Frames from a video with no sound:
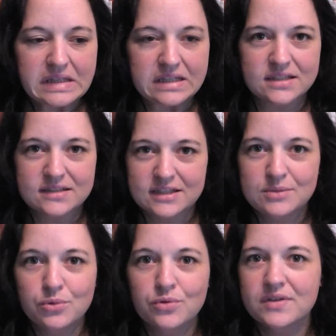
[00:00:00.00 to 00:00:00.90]

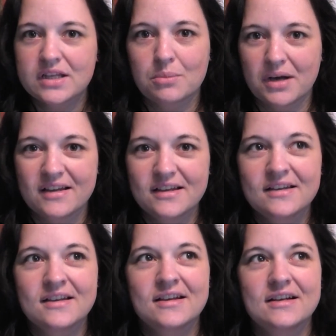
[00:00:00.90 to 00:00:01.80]
intim irgendwie dabei.
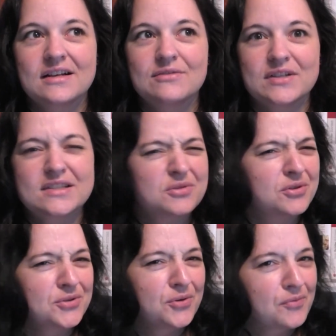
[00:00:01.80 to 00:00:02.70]
Was
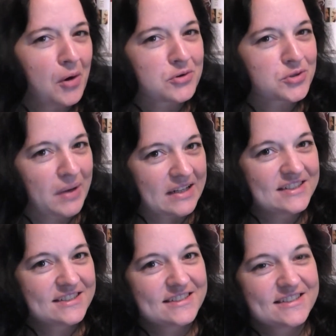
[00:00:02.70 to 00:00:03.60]
natürlich irgendwo auch
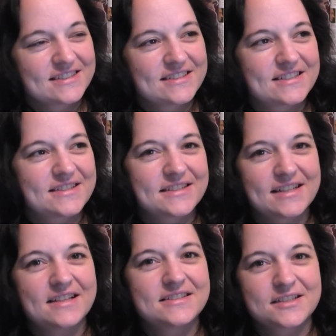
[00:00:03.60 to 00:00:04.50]
spannend ist, deswegen
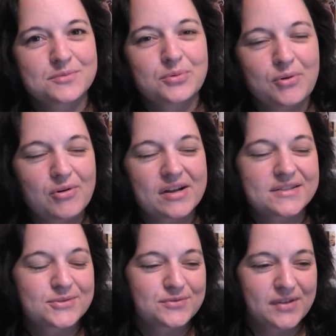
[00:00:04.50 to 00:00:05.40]
las ich das Buch auch
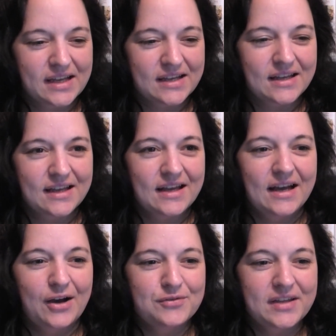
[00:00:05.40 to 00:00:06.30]
ganz gut weg.
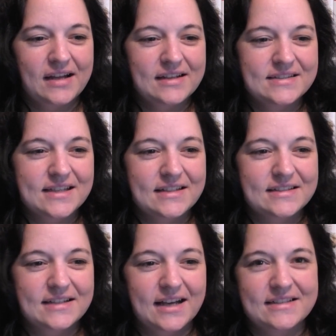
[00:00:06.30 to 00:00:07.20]
Auf der anderen
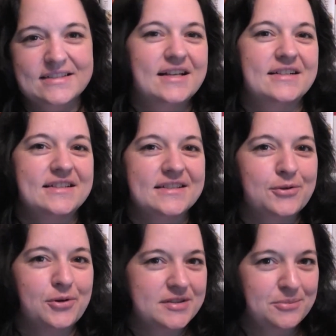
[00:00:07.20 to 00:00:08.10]
Seite hat es halt
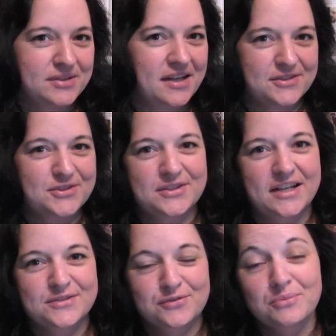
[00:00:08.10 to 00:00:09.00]
diesen Gossip-Touch,
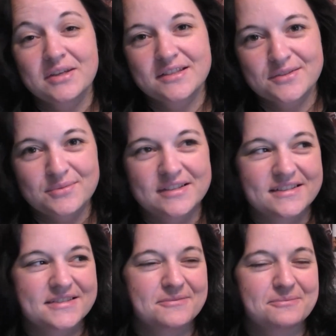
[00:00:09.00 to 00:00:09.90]
also für mich
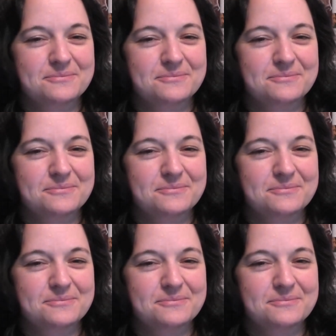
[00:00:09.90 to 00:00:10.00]
zumindest.